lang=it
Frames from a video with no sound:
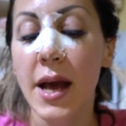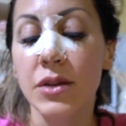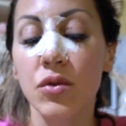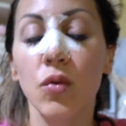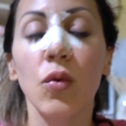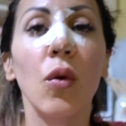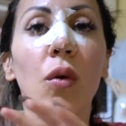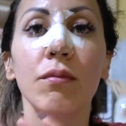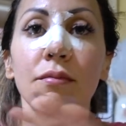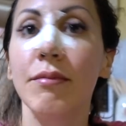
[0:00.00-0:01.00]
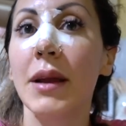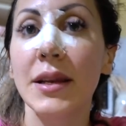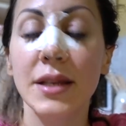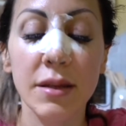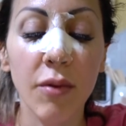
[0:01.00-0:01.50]
e sono
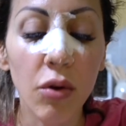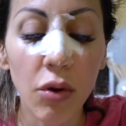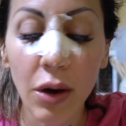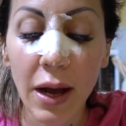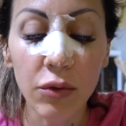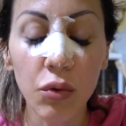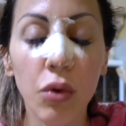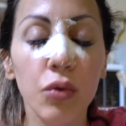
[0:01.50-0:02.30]
bellissime, io le adoro,